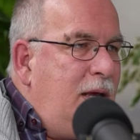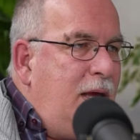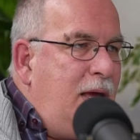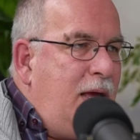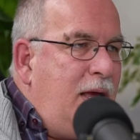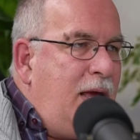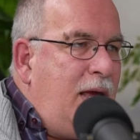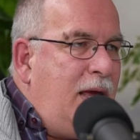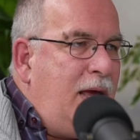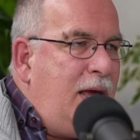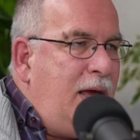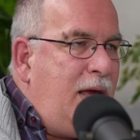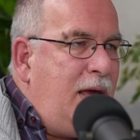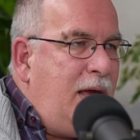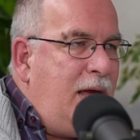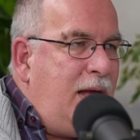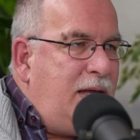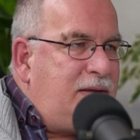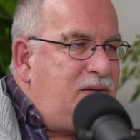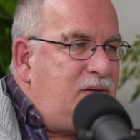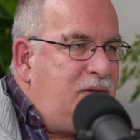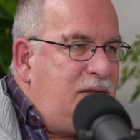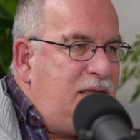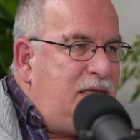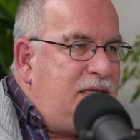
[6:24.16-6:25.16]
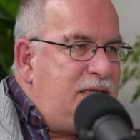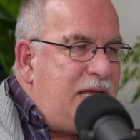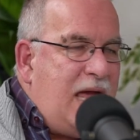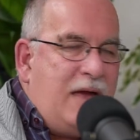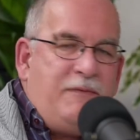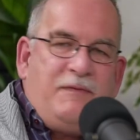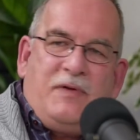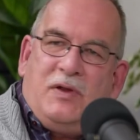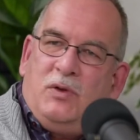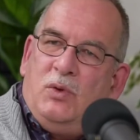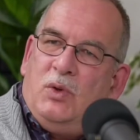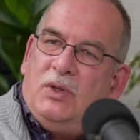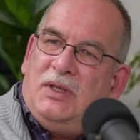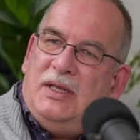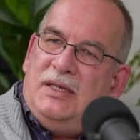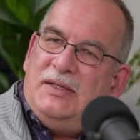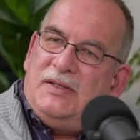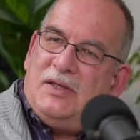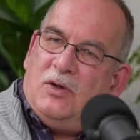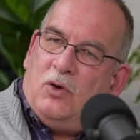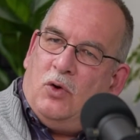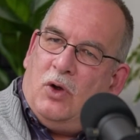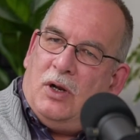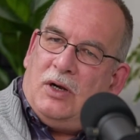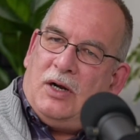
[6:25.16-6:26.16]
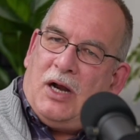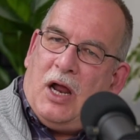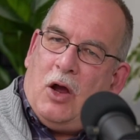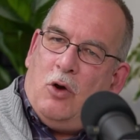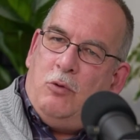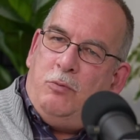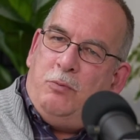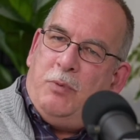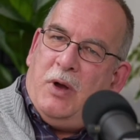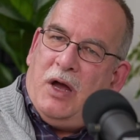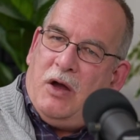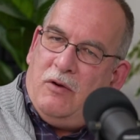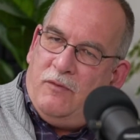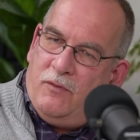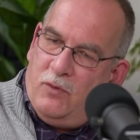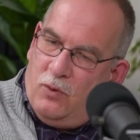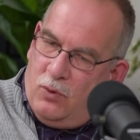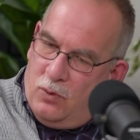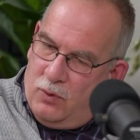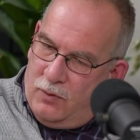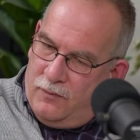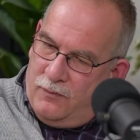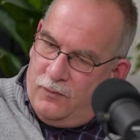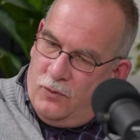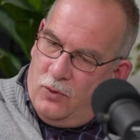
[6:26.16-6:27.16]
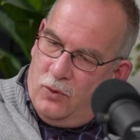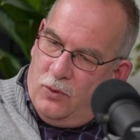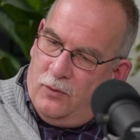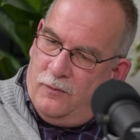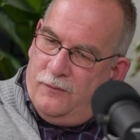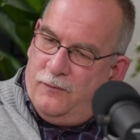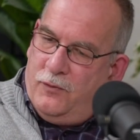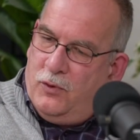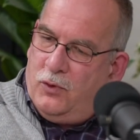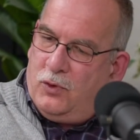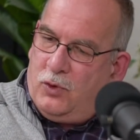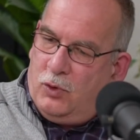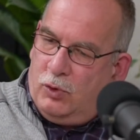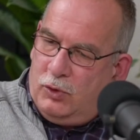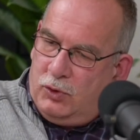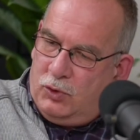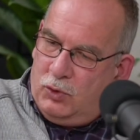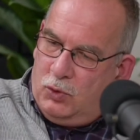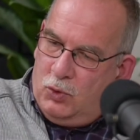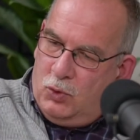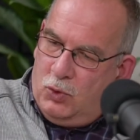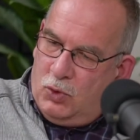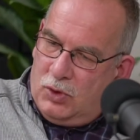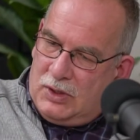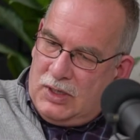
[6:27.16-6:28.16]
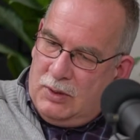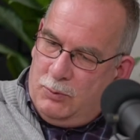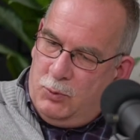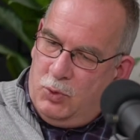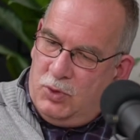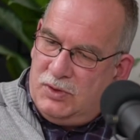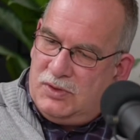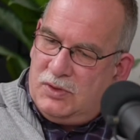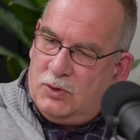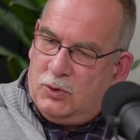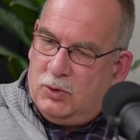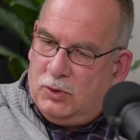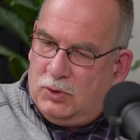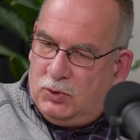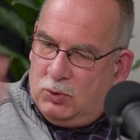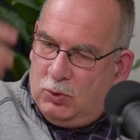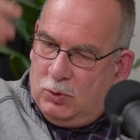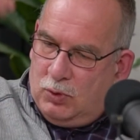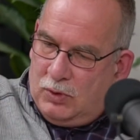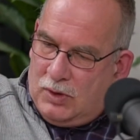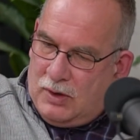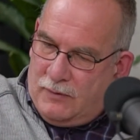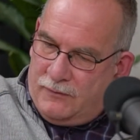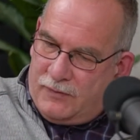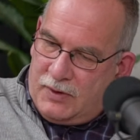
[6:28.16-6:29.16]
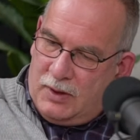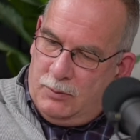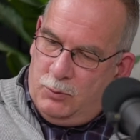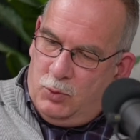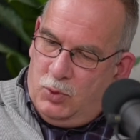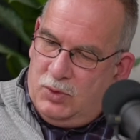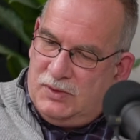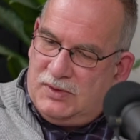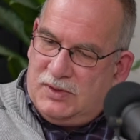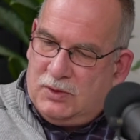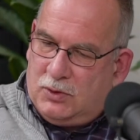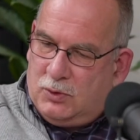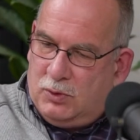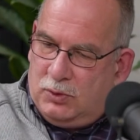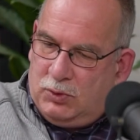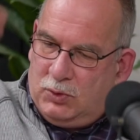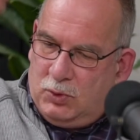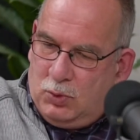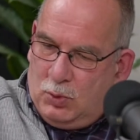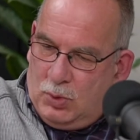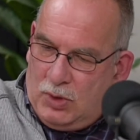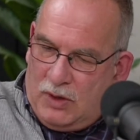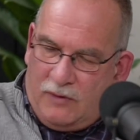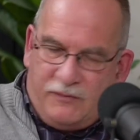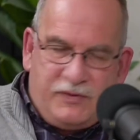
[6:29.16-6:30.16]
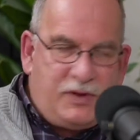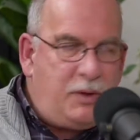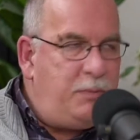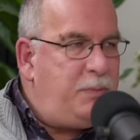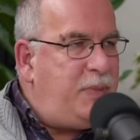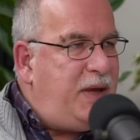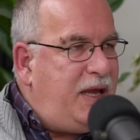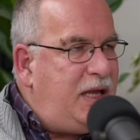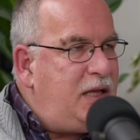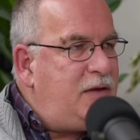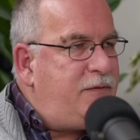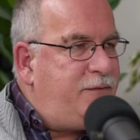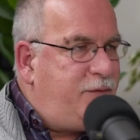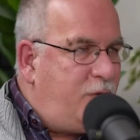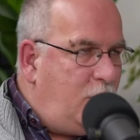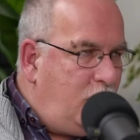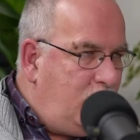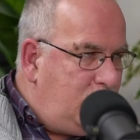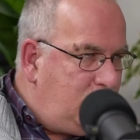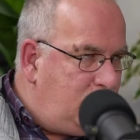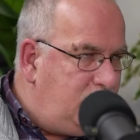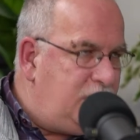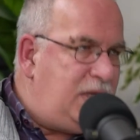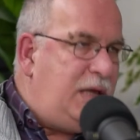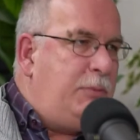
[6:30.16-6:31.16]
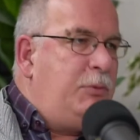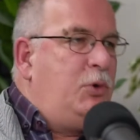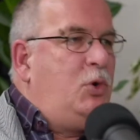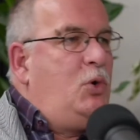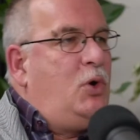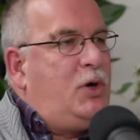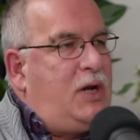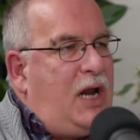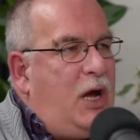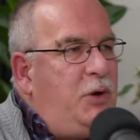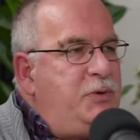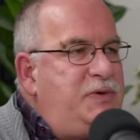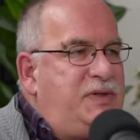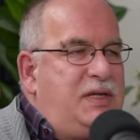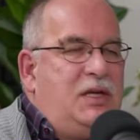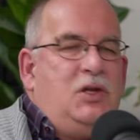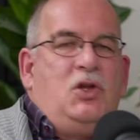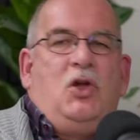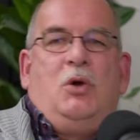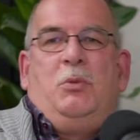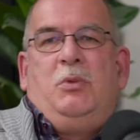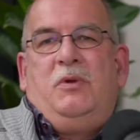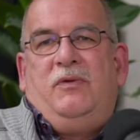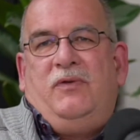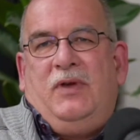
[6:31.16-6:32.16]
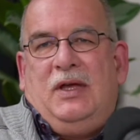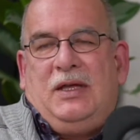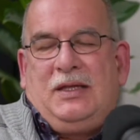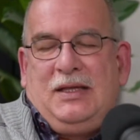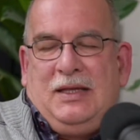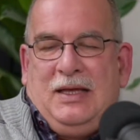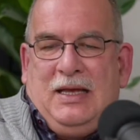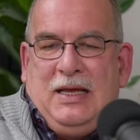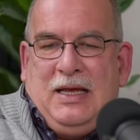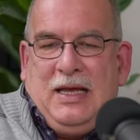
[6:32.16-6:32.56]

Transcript: Äh, also nicht einfach nur dieser Raubbau, wo, wo, wo Kultur, Gemüsekultur auf Gemüsekultur auf dem Beet folgt und immer noch rausgenommen wird.